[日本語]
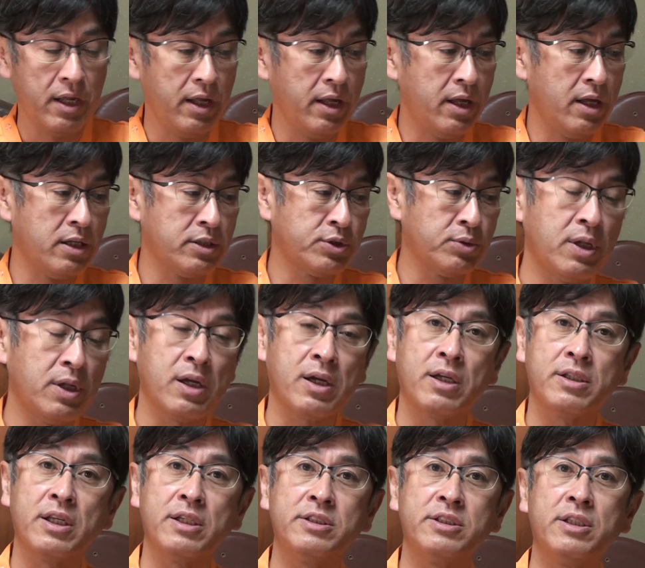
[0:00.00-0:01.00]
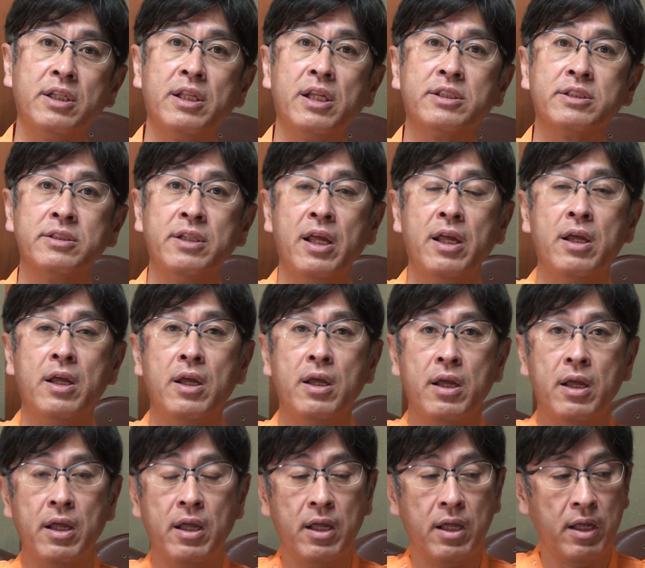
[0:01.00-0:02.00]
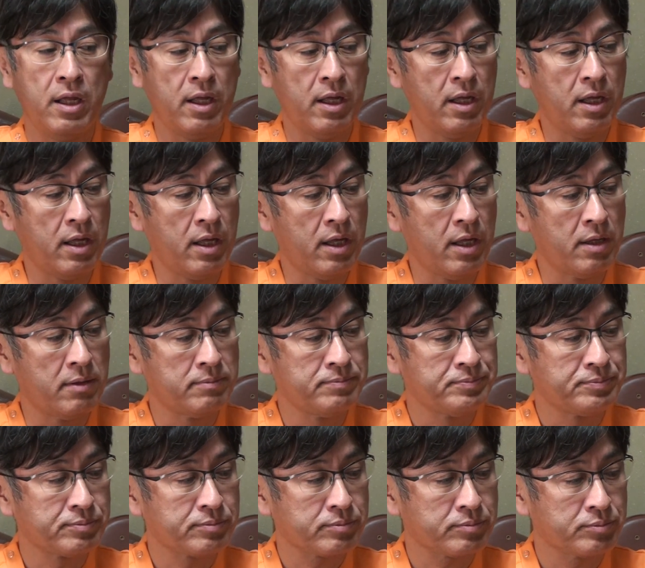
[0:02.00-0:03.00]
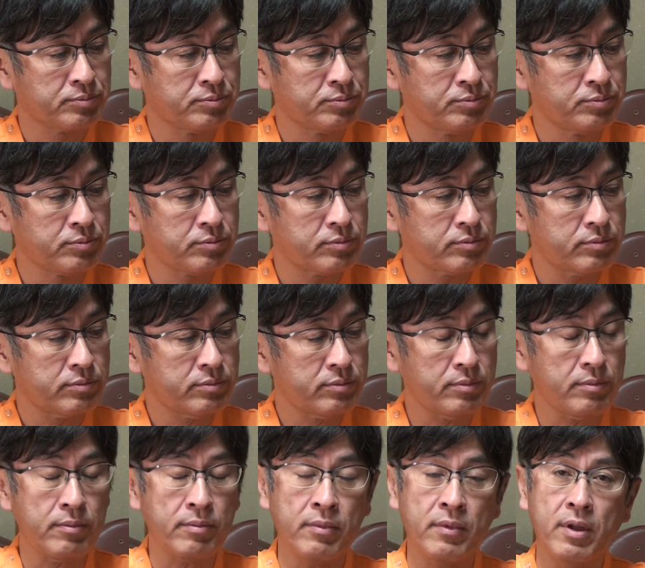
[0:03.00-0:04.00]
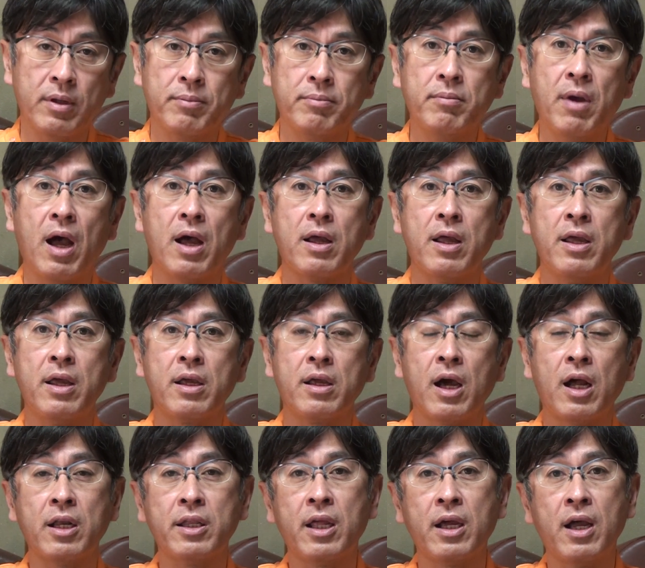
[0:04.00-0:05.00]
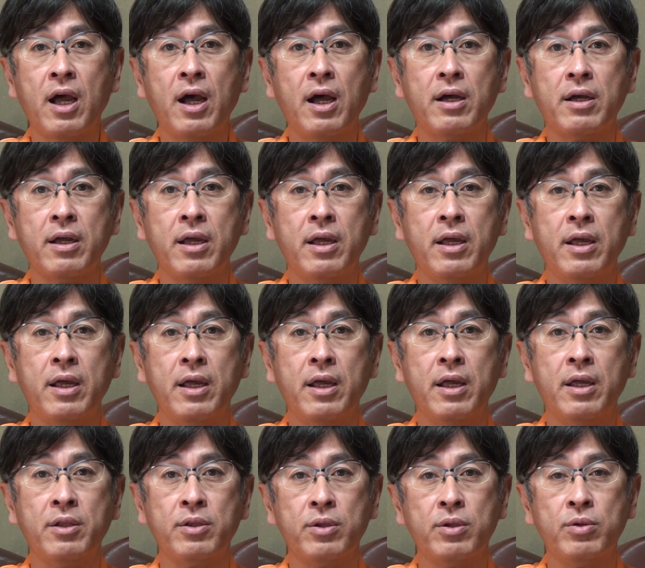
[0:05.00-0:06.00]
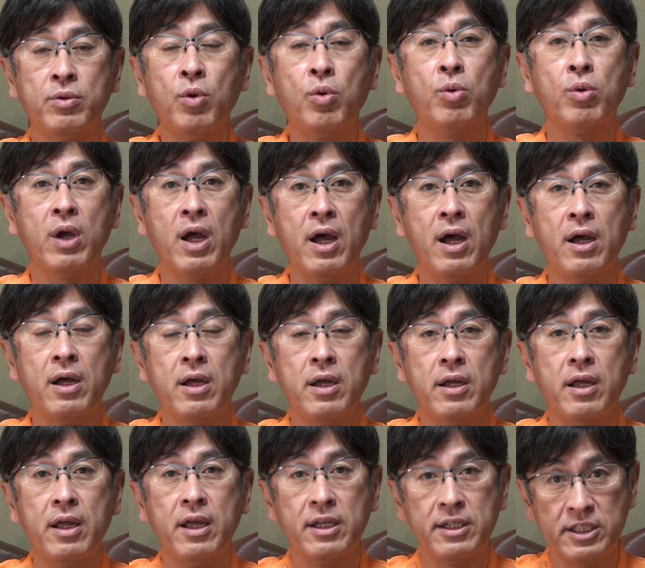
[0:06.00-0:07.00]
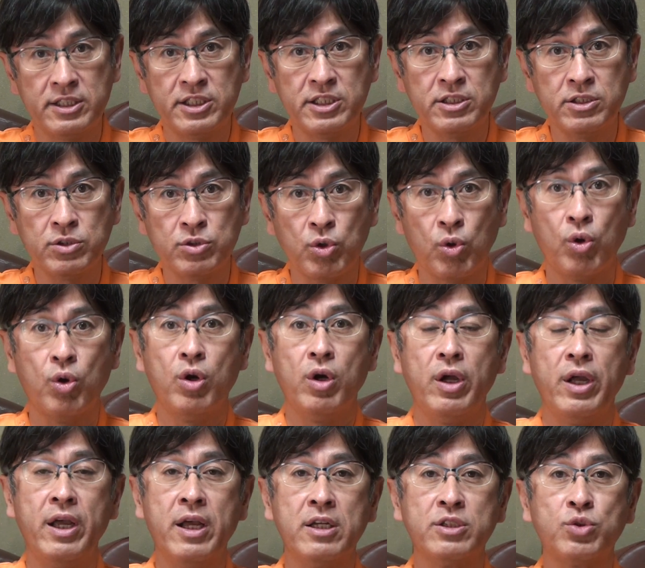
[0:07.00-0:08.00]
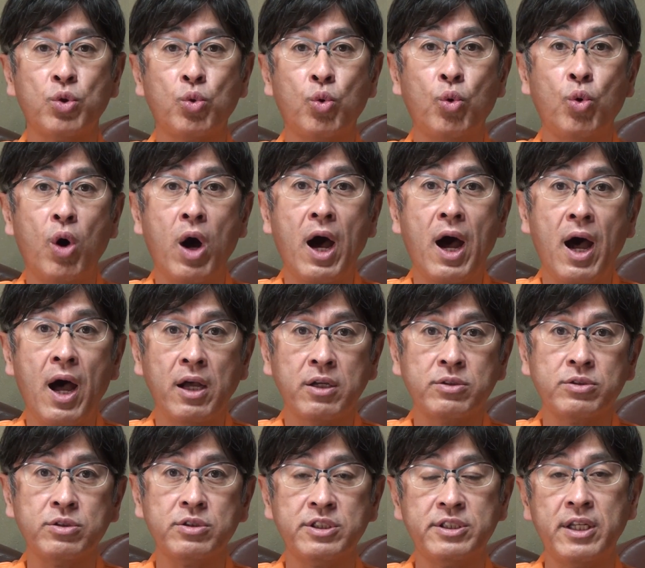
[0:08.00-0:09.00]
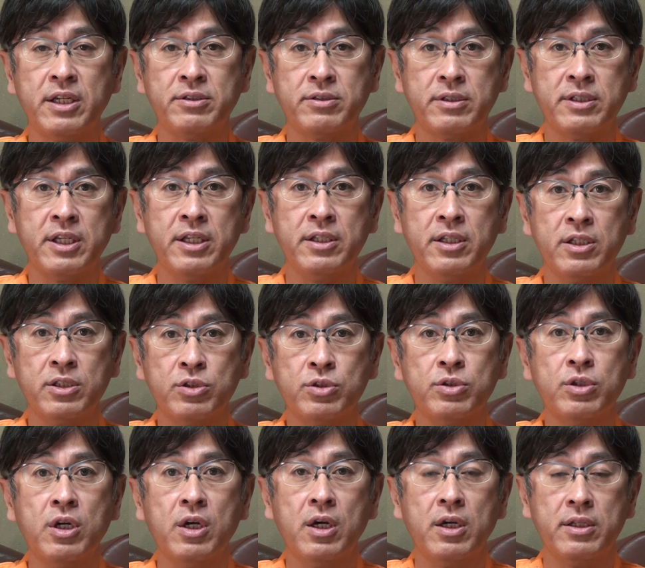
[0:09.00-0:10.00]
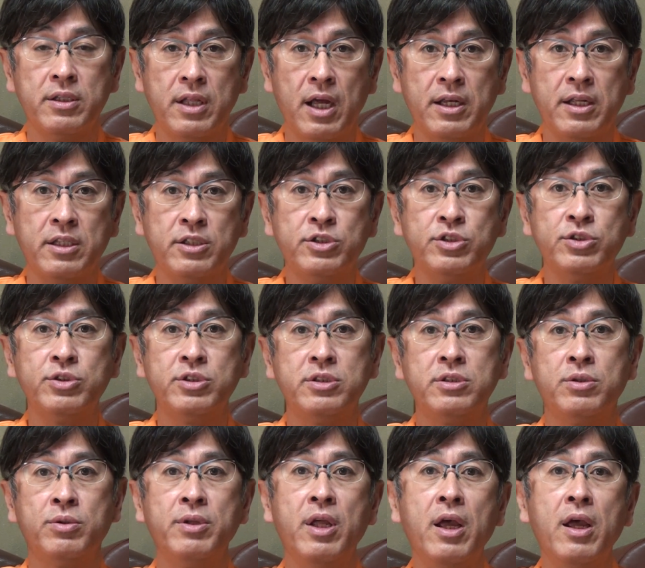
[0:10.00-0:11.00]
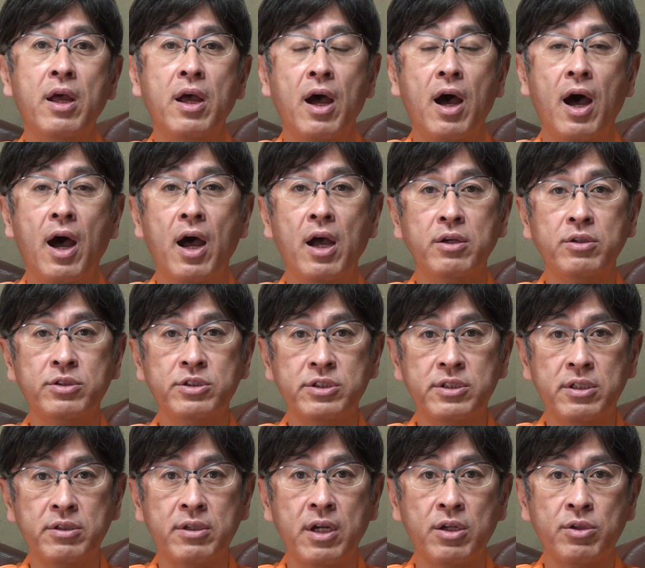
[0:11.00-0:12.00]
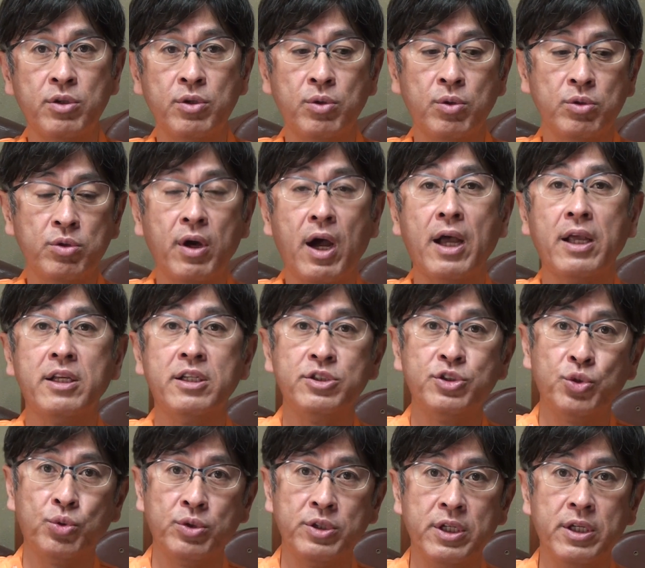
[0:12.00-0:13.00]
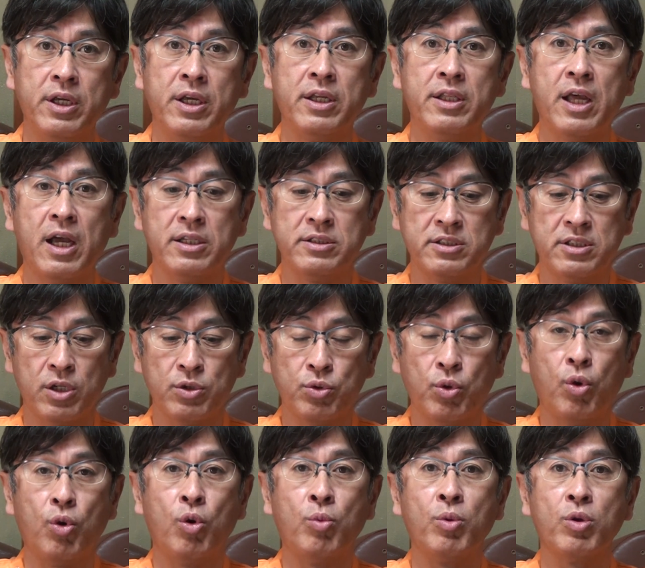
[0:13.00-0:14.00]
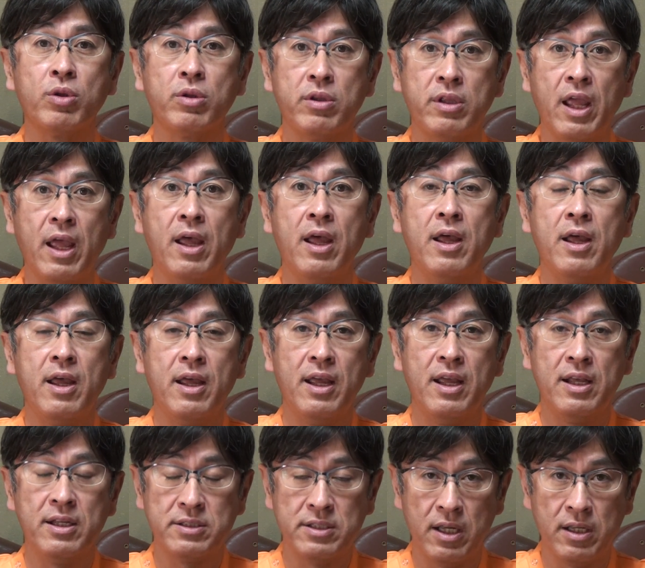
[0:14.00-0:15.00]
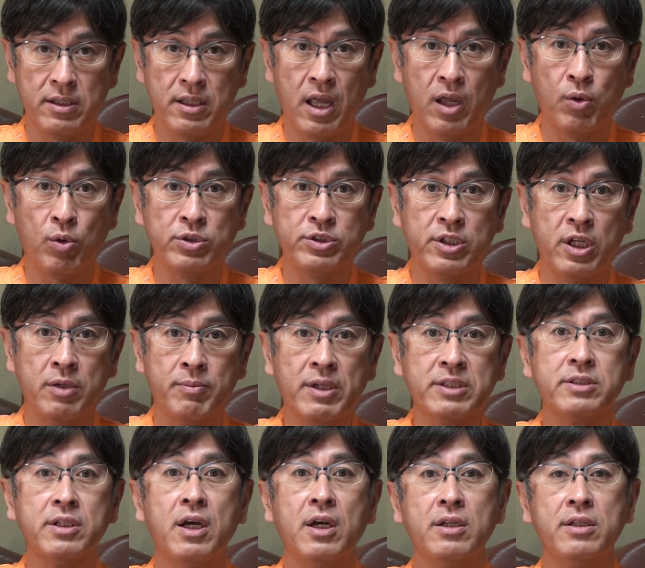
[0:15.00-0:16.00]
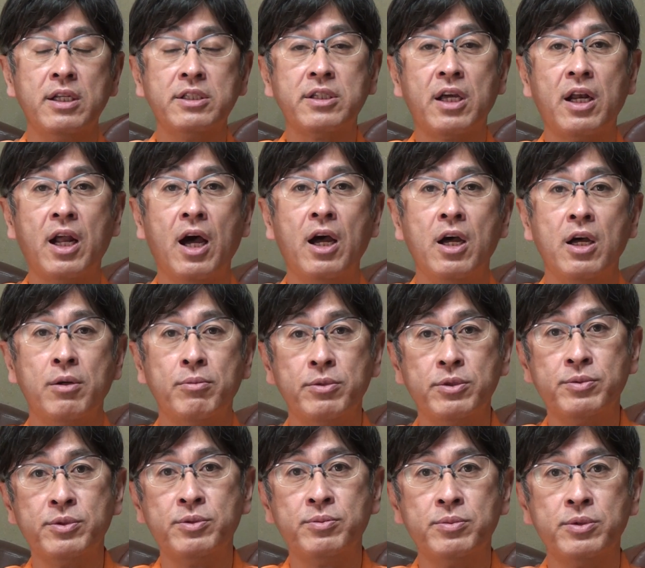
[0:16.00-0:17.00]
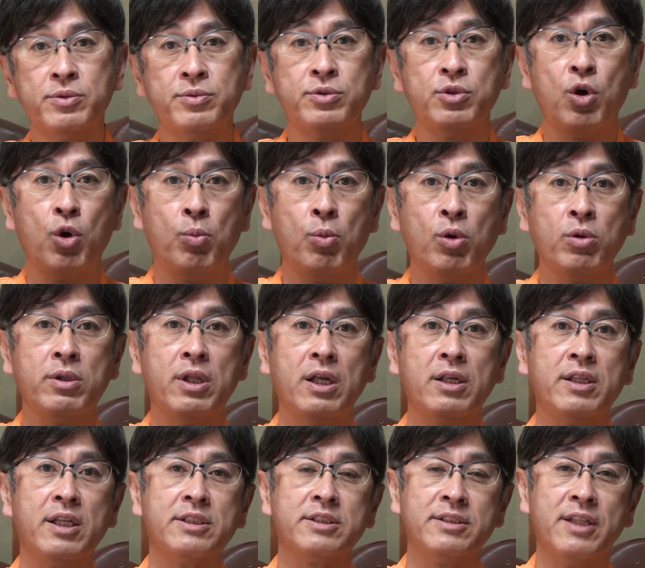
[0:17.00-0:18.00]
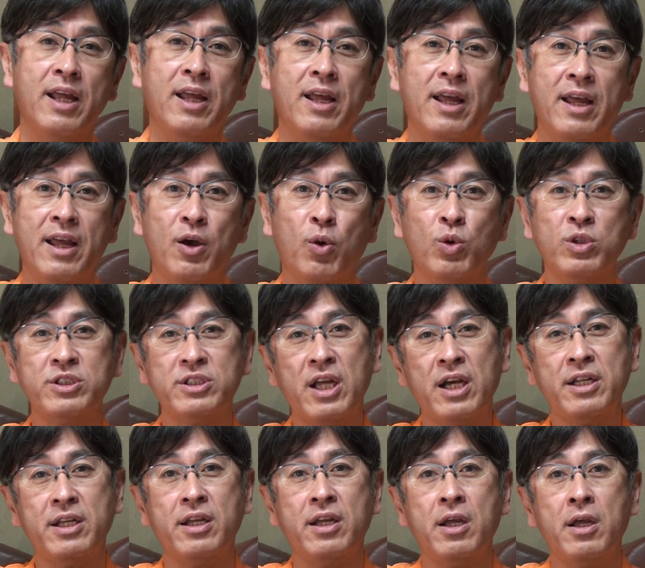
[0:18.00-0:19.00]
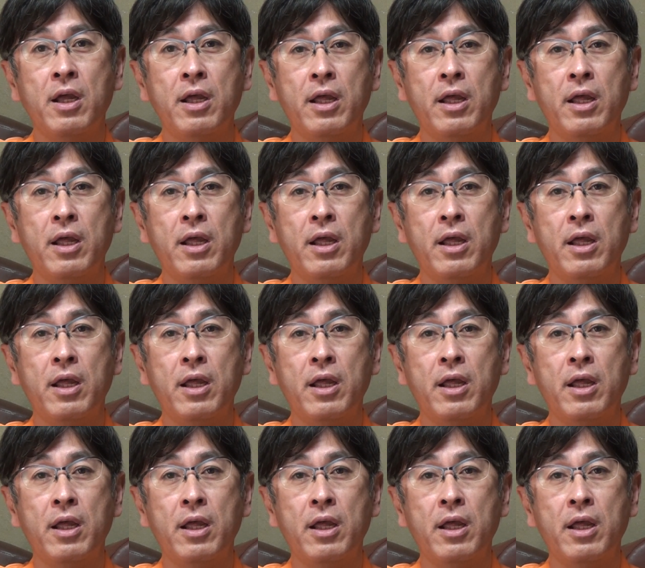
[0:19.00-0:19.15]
えー、な形でですね、えーまあ、体が、えー、脳がえきちんと、えそこを把握している筋肉なり重心をね把握しているかということが非常に大事だと思って、え整体をしていますですから部分部分を揉んだりですね、え押したり、